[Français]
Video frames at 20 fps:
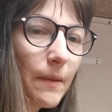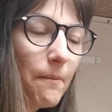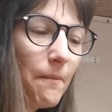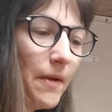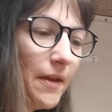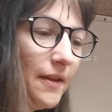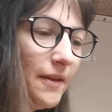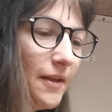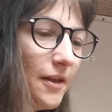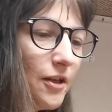
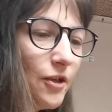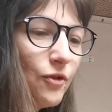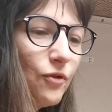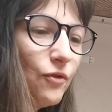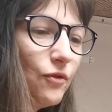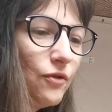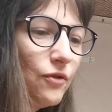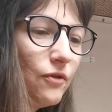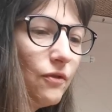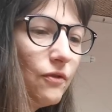mettre des
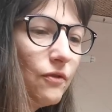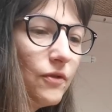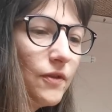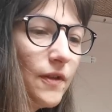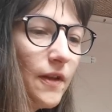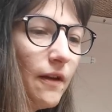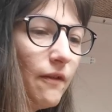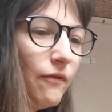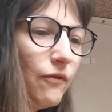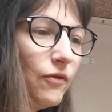choses dans le
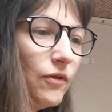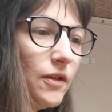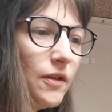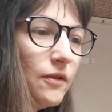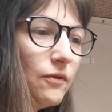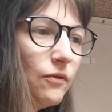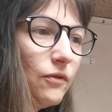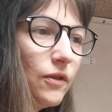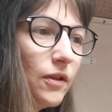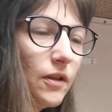cerveau
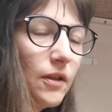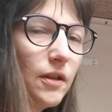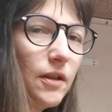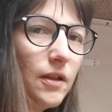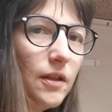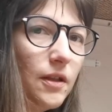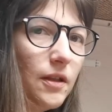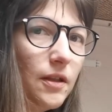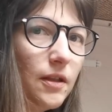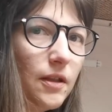des autres
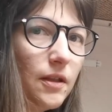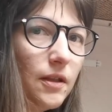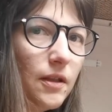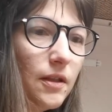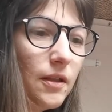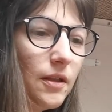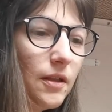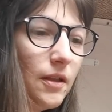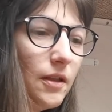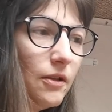
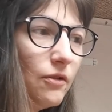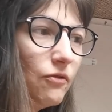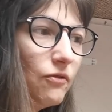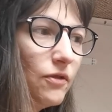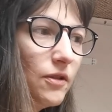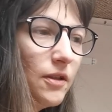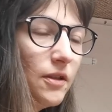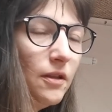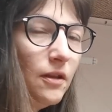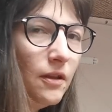qui des
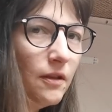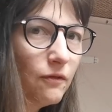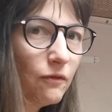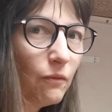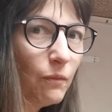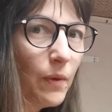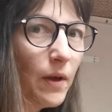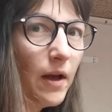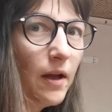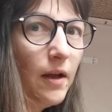choses qui n'y
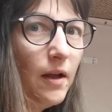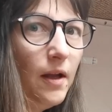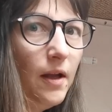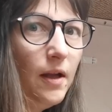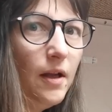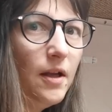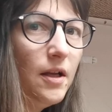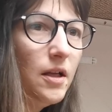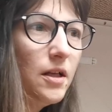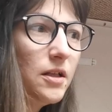sont pas.
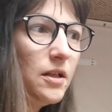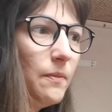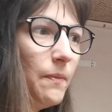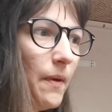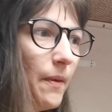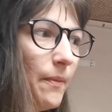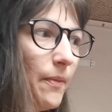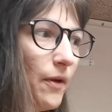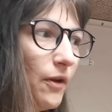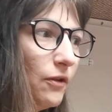J'ai
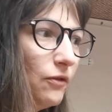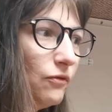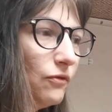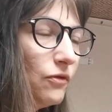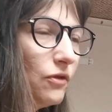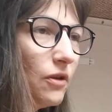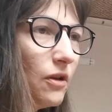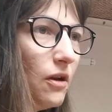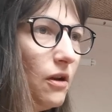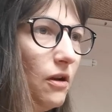pas peur
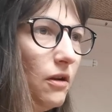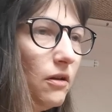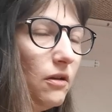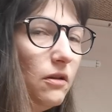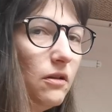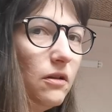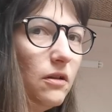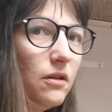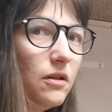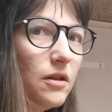toute seule,
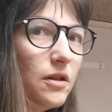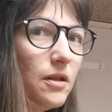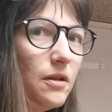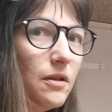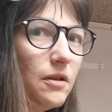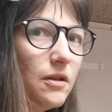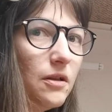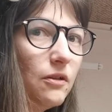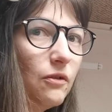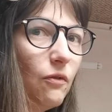
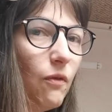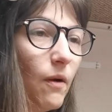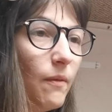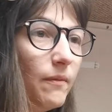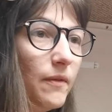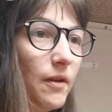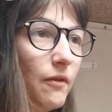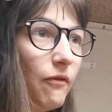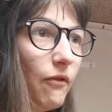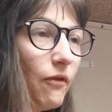j'ai de quoi
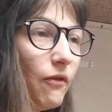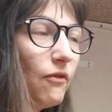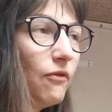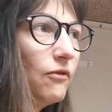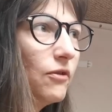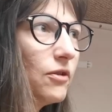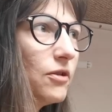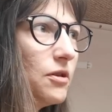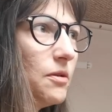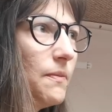me
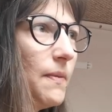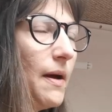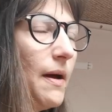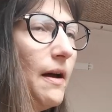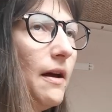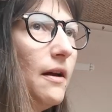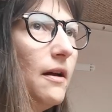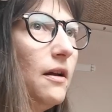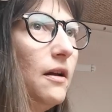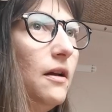défendre, j'ai
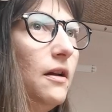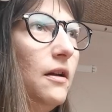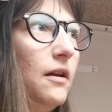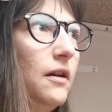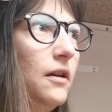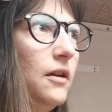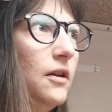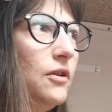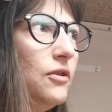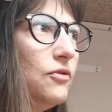pas
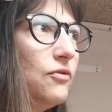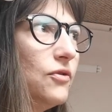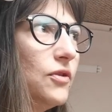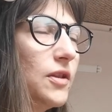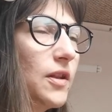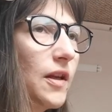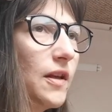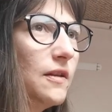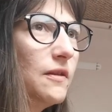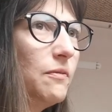je
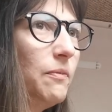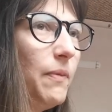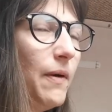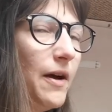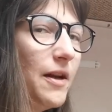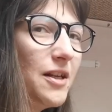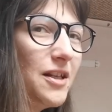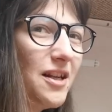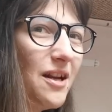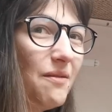stresse
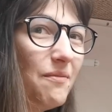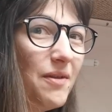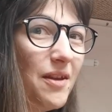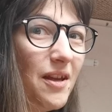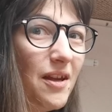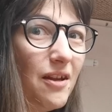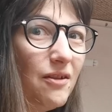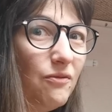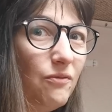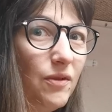pas
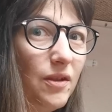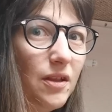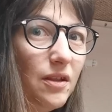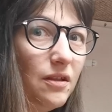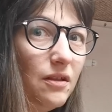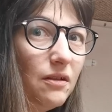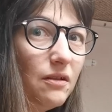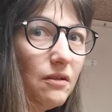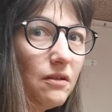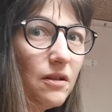jamais la nuit,
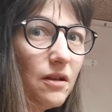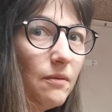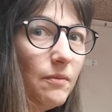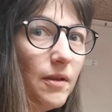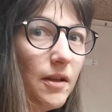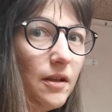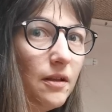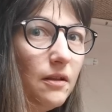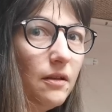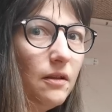
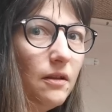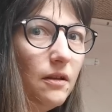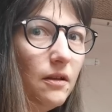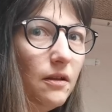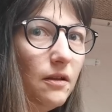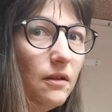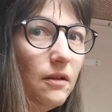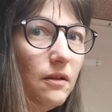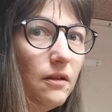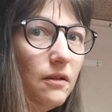jamais.
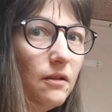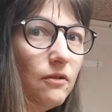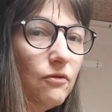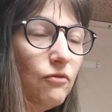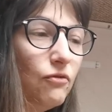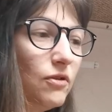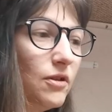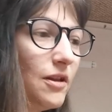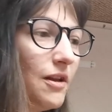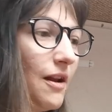
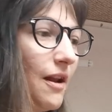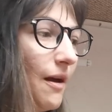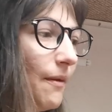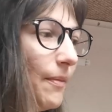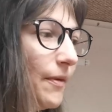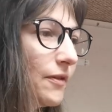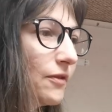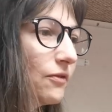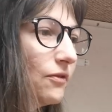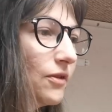Juste là
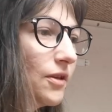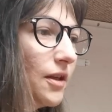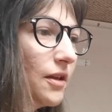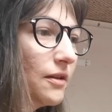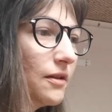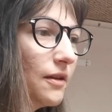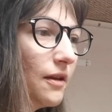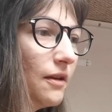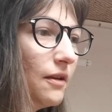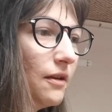parce que
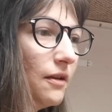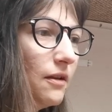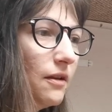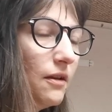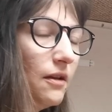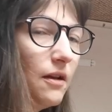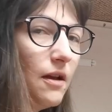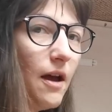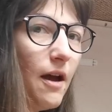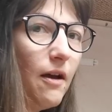quelqu'un
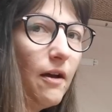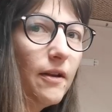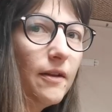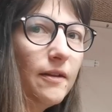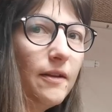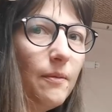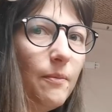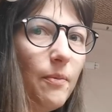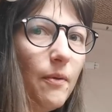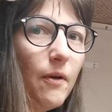a
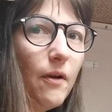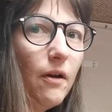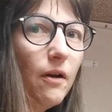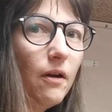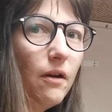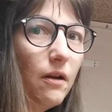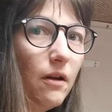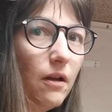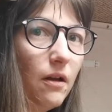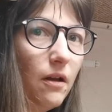des
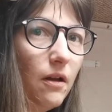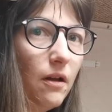peurs